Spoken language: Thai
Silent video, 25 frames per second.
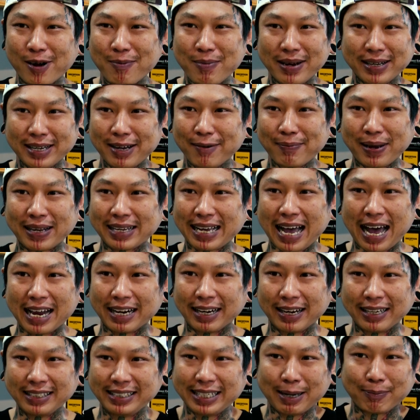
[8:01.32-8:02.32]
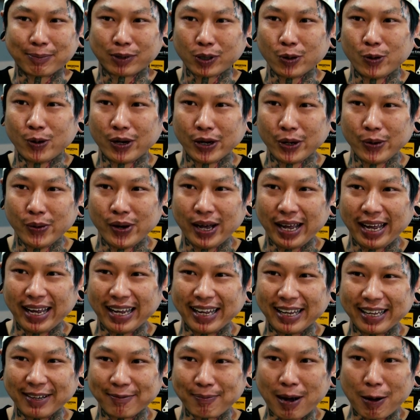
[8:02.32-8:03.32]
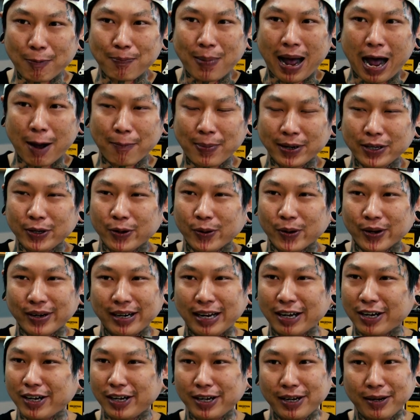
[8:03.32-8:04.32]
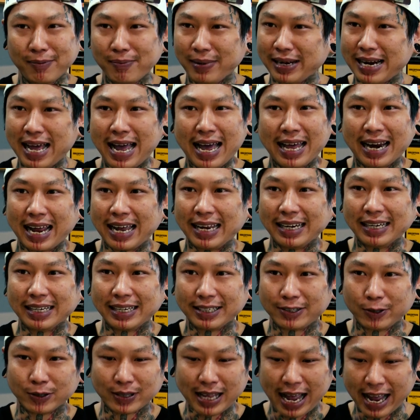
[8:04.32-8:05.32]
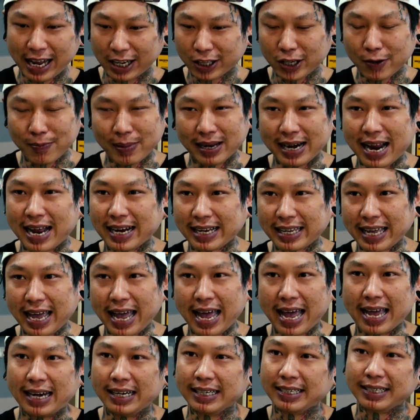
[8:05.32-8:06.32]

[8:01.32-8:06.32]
ว่ามันก็เป็นการทั้งเจ็บตัวด้วยเปล่าประโยชน์แล้วก็ไม่ได้อะไรเลยสุดท้ายก็ต้องมานั่งแก้